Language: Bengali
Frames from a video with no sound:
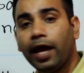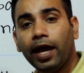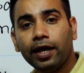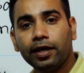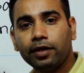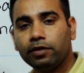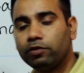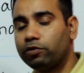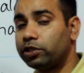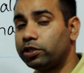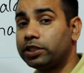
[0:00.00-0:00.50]
খে
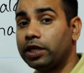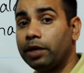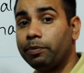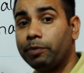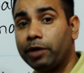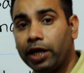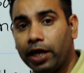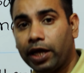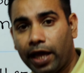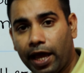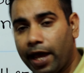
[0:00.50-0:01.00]
কিন্তু আসছে
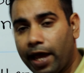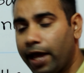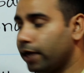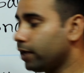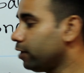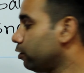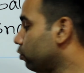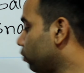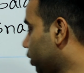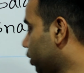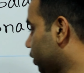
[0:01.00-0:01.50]
মানে এ
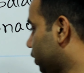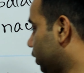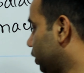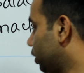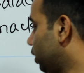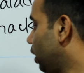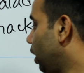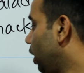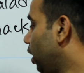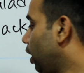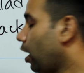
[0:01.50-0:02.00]
কিন্তু
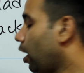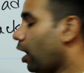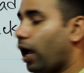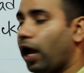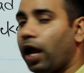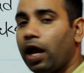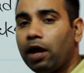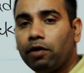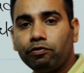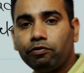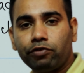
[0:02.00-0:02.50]
আসছে
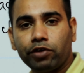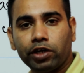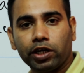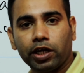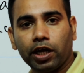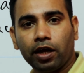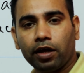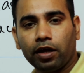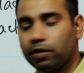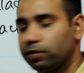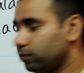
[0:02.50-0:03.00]

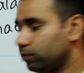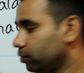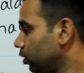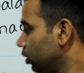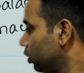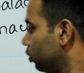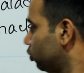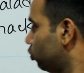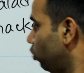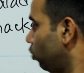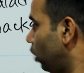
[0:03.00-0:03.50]
আফ্রিকা
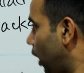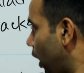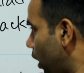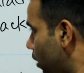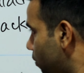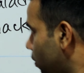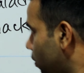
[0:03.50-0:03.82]
তো